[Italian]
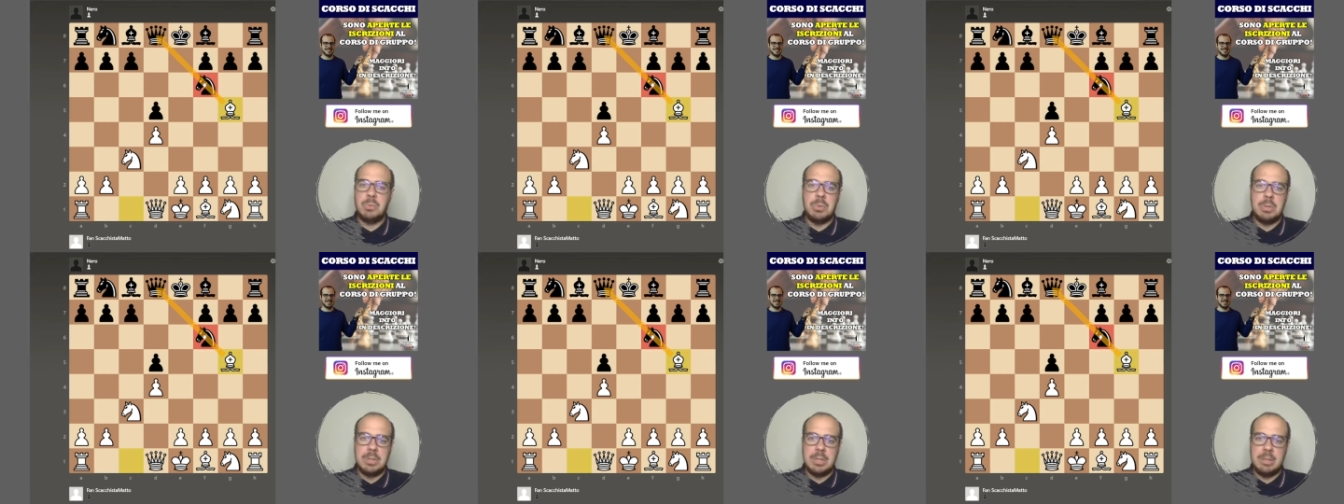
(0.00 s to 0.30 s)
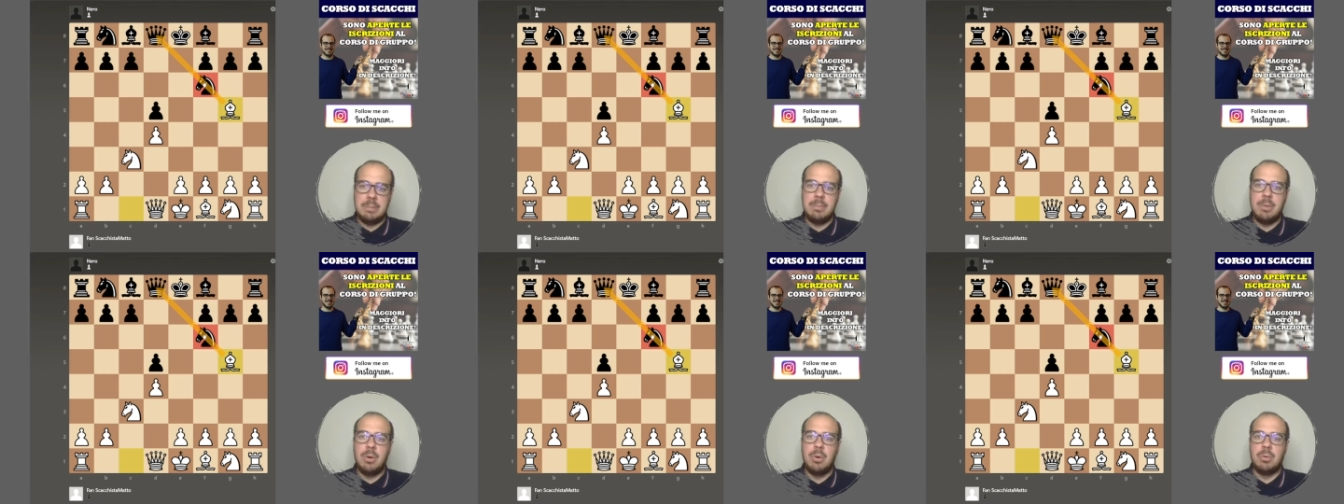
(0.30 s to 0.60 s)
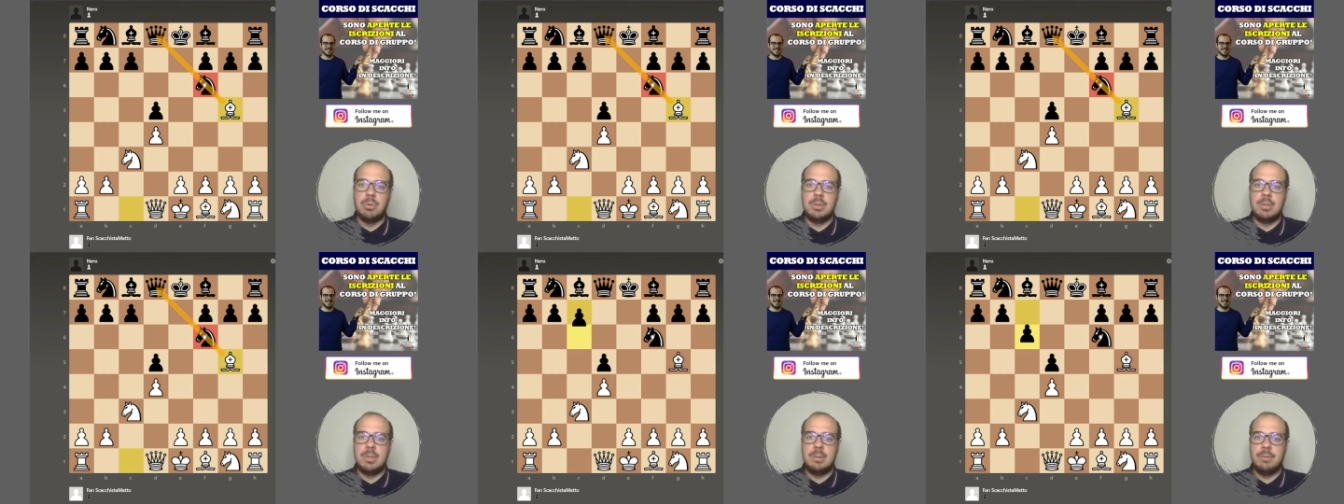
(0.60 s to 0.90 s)
quindi
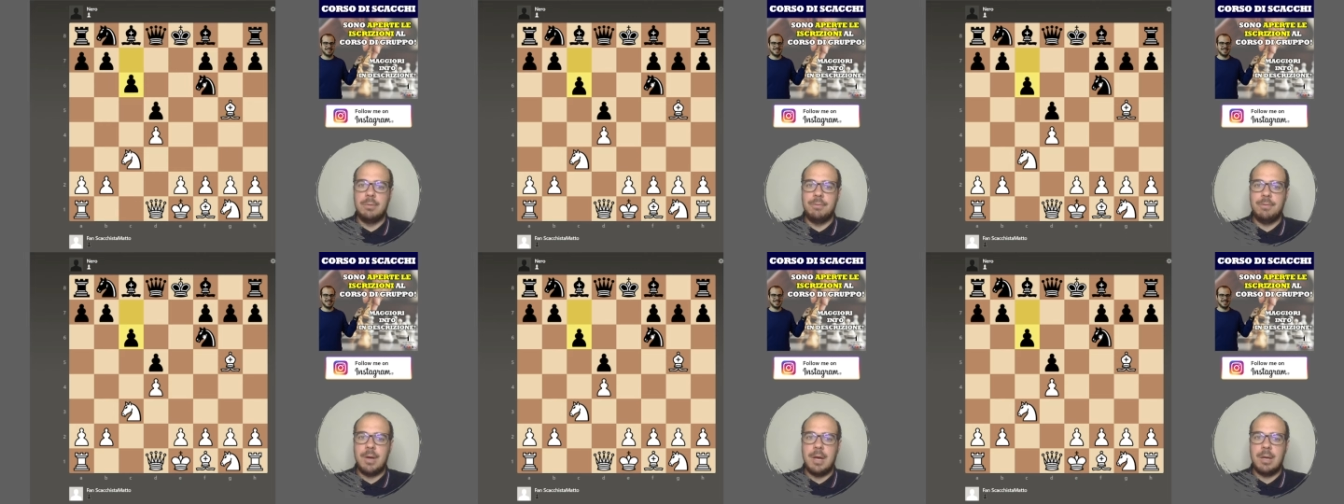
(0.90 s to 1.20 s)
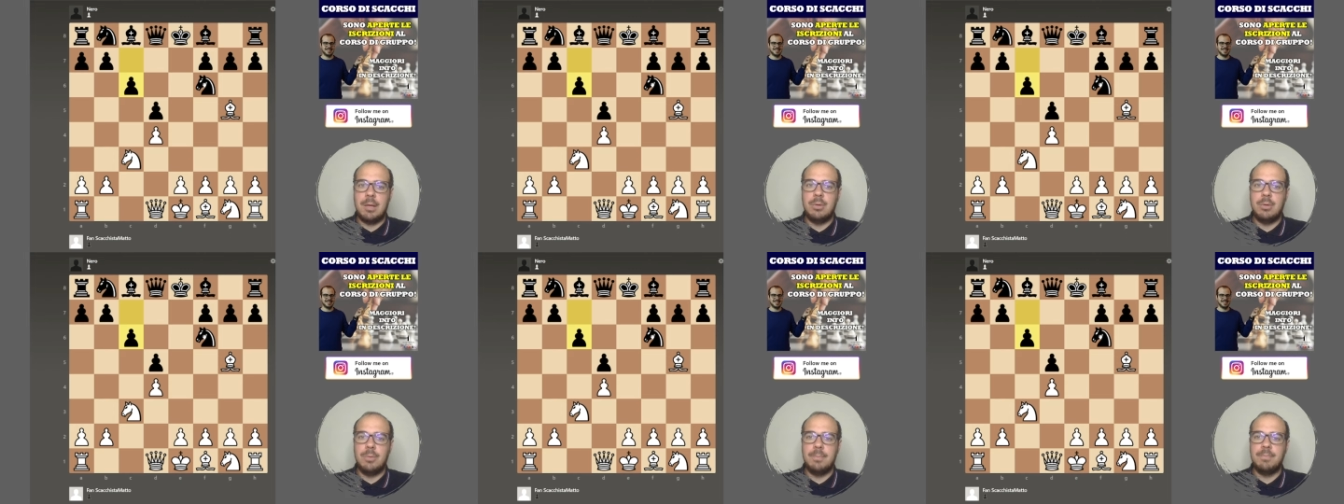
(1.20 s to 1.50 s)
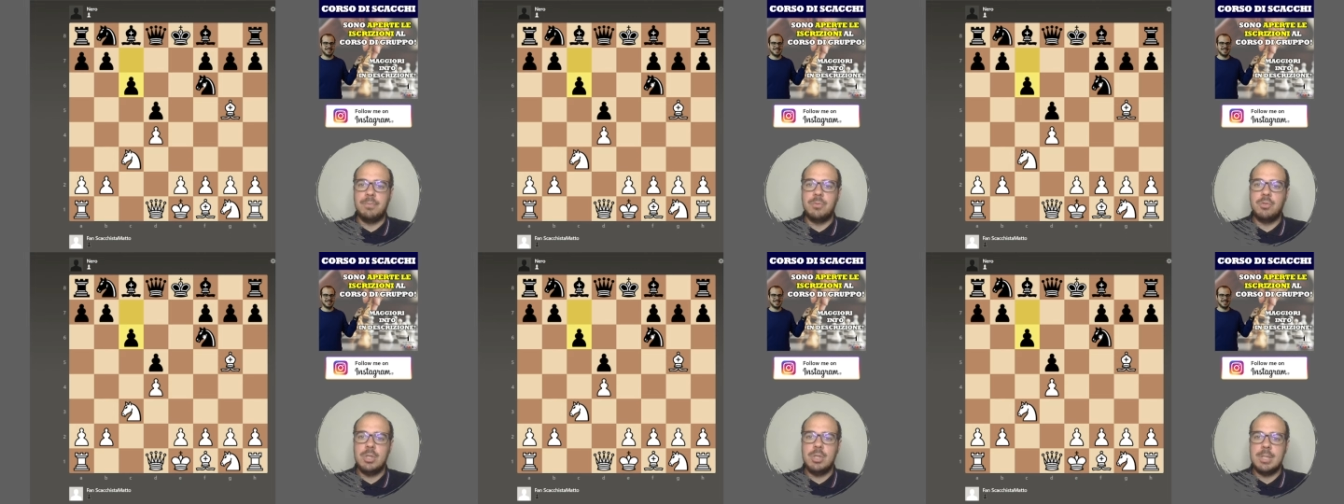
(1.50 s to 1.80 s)
ottimo
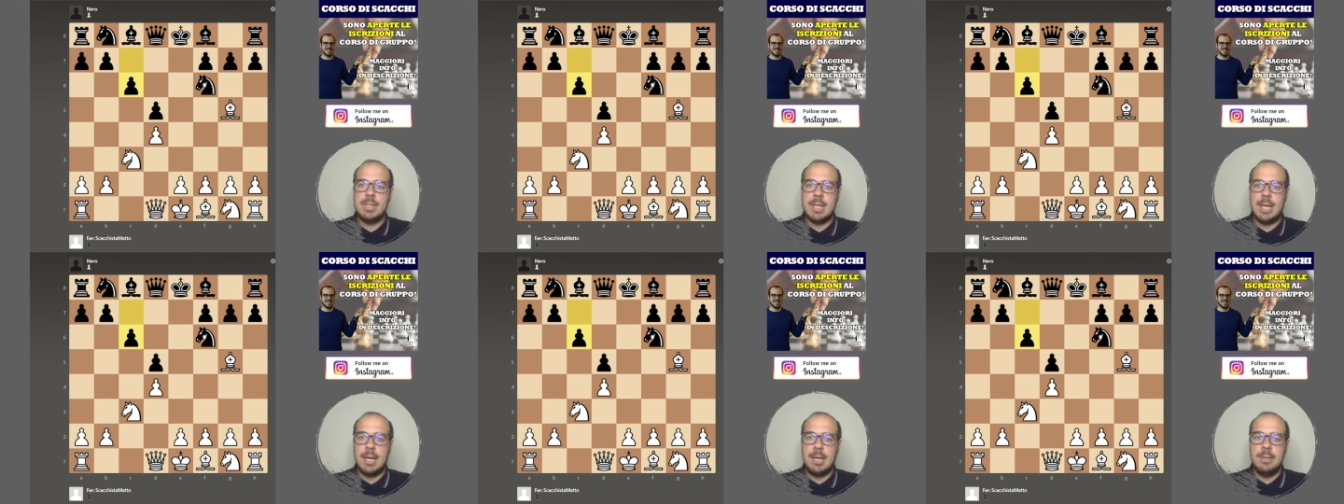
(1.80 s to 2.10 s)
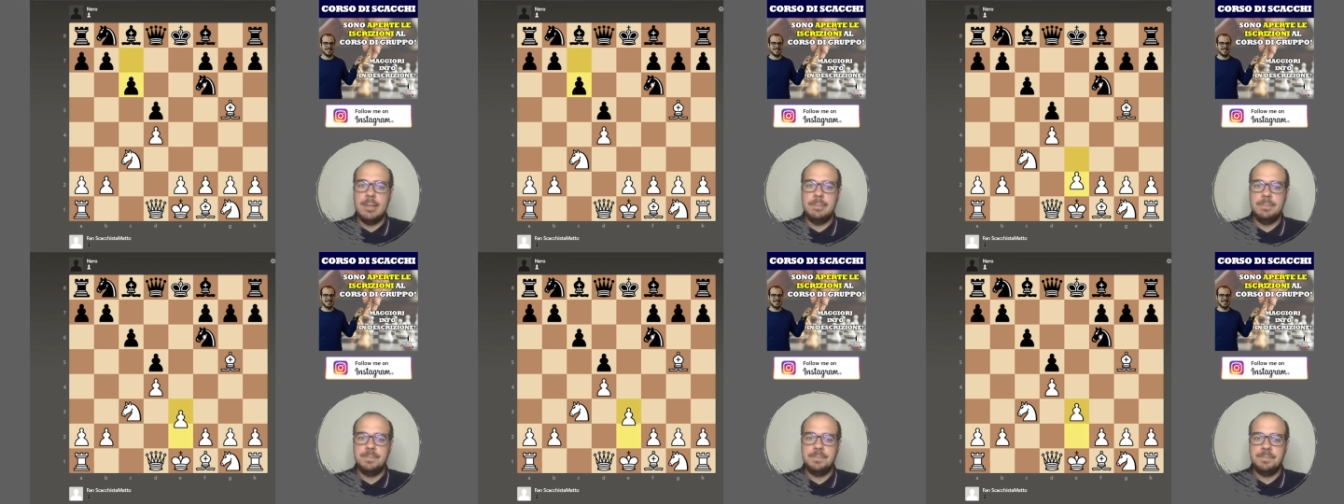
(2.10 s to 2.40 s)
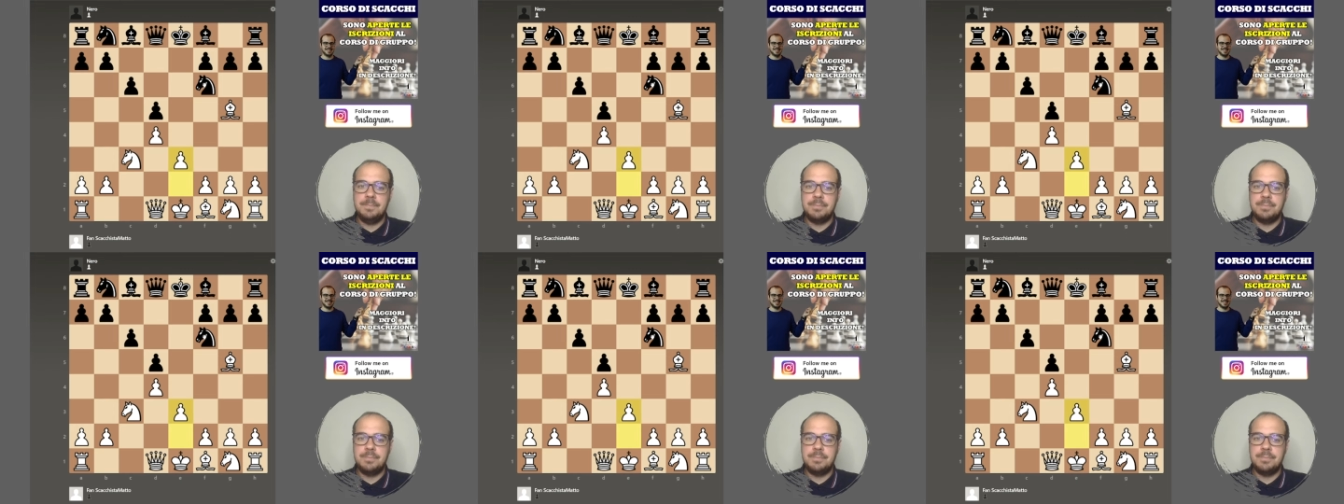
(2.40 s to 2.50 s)
farlo. C6,